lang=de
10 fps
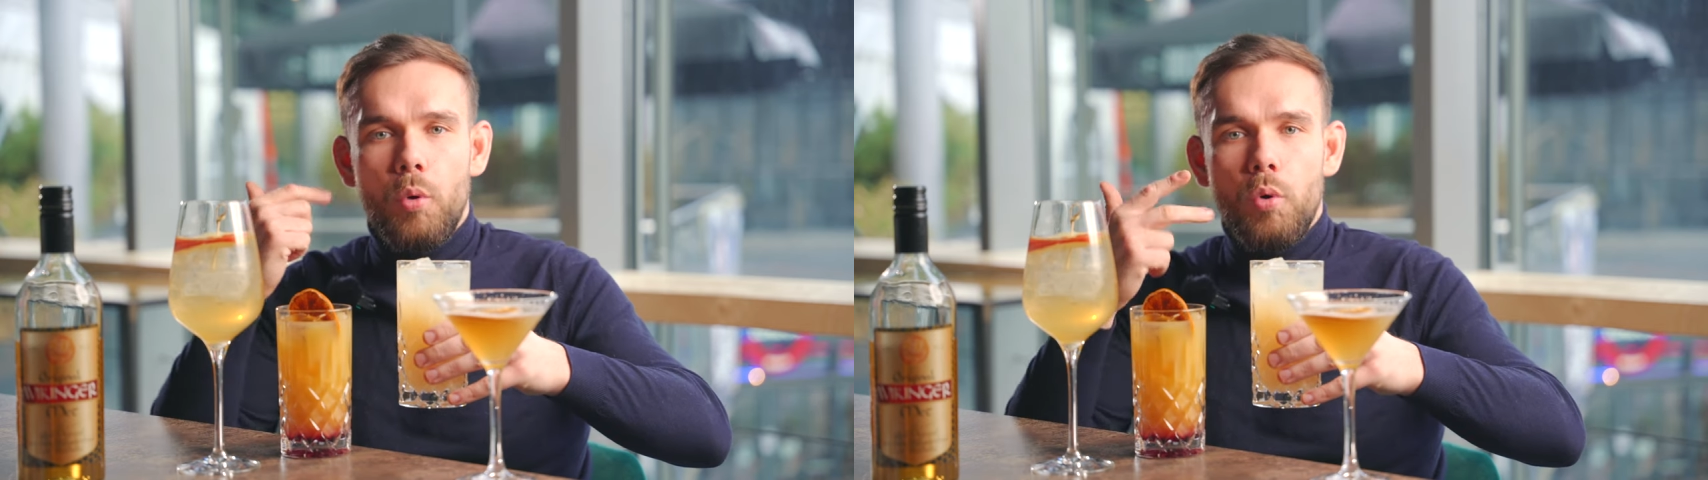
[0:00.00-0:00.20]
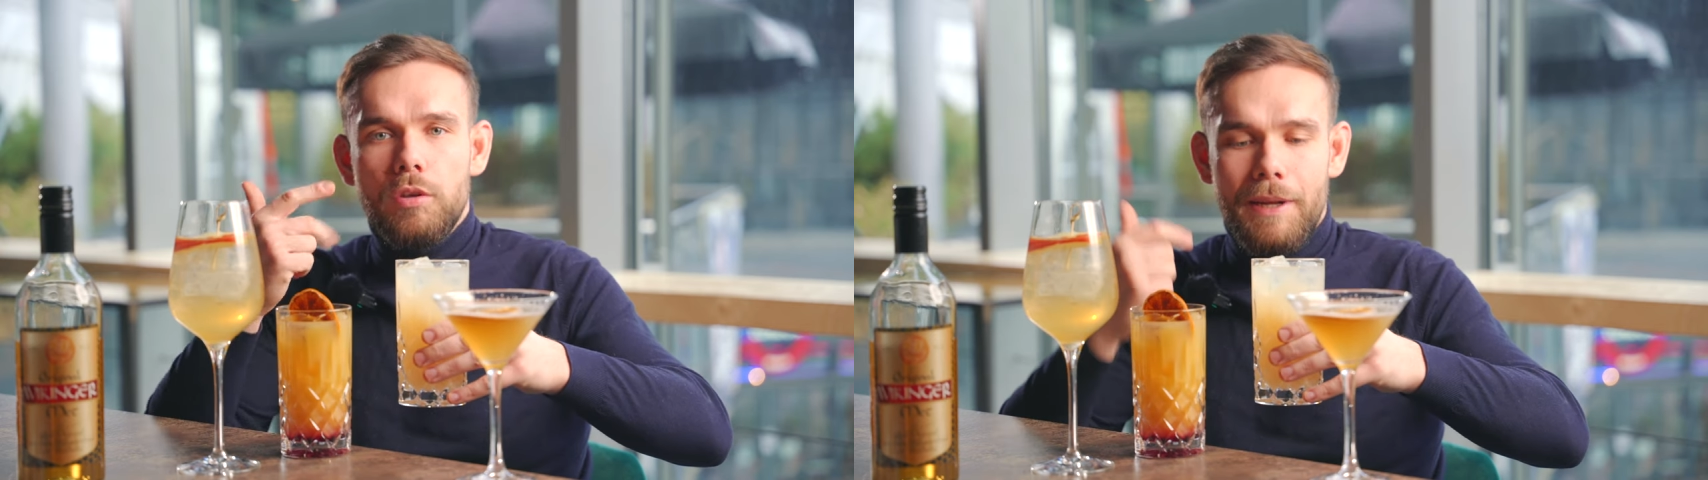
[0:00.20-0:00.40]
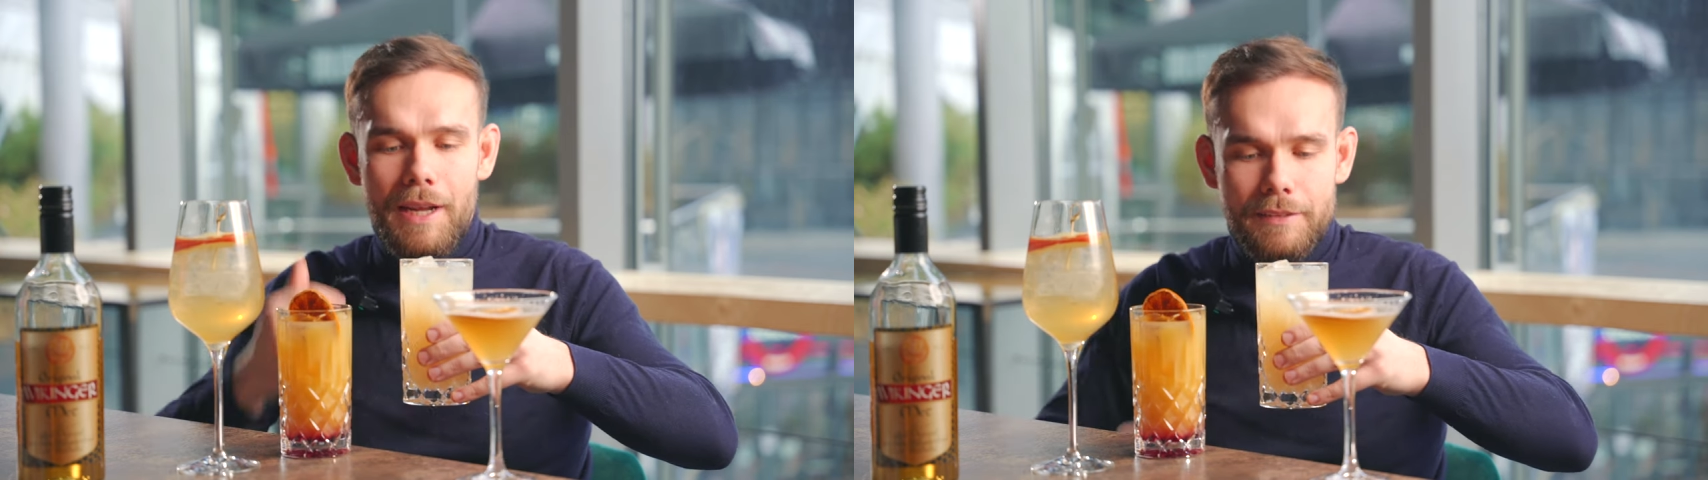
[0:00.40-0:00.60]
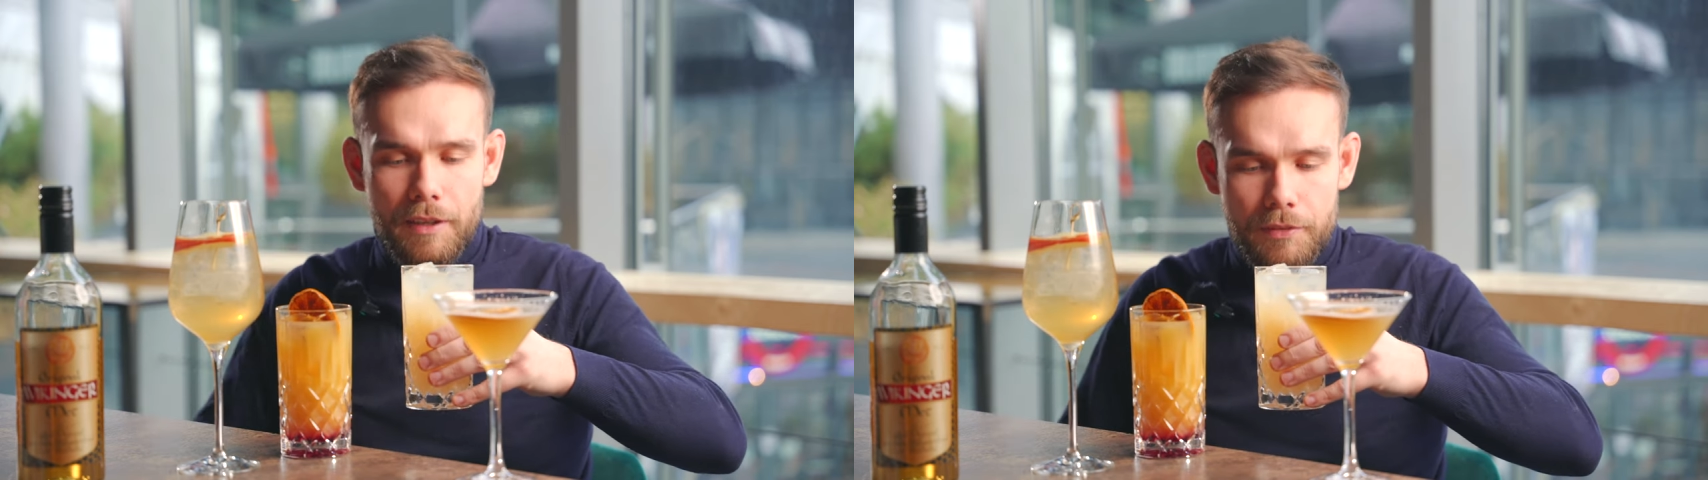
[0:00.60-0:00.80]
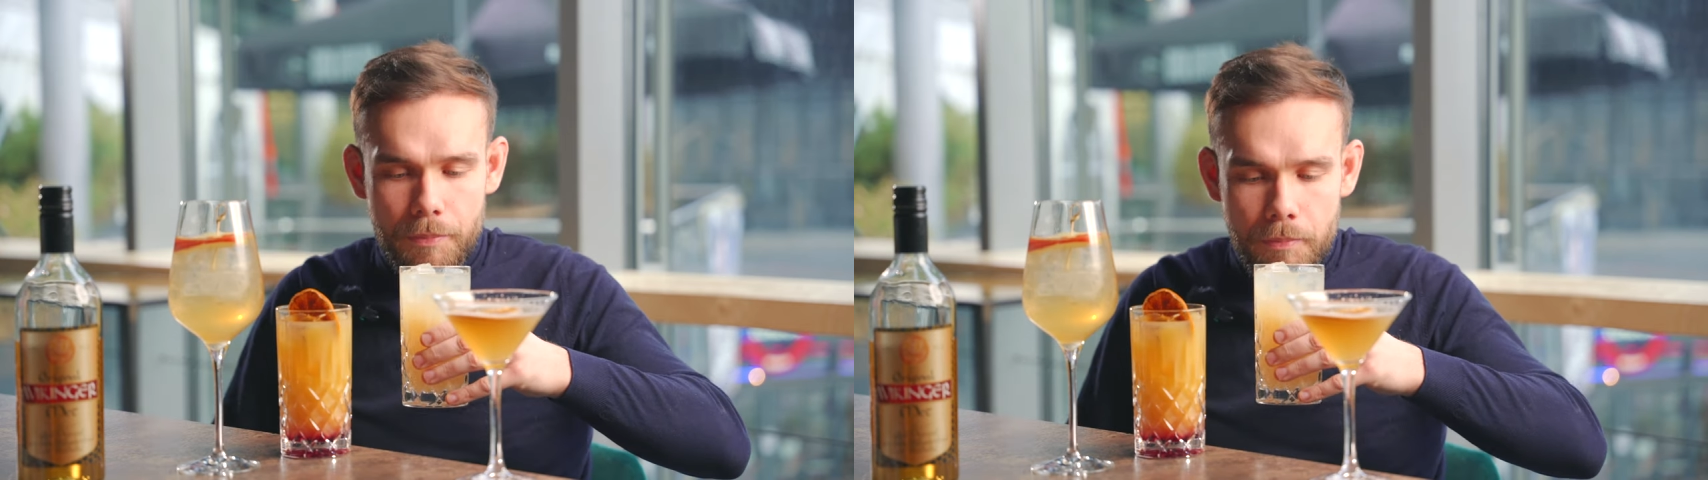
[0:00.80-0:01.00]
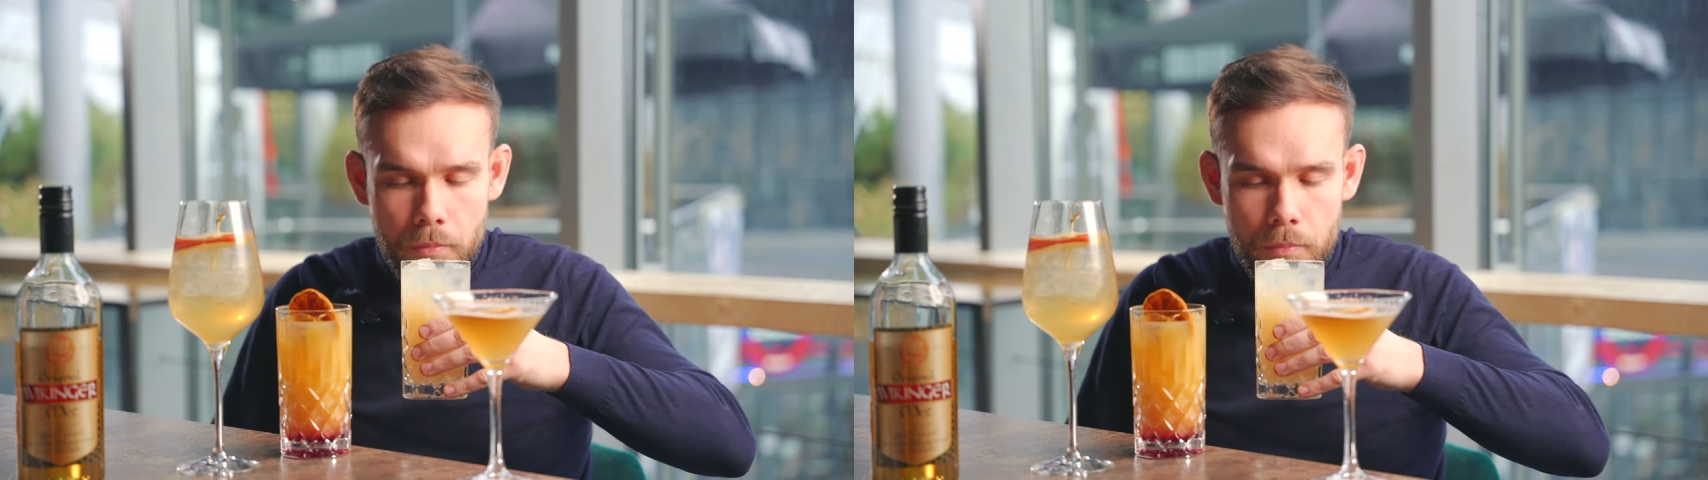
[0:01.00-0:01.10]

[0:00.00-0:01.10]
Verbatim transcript: und Bananensaft.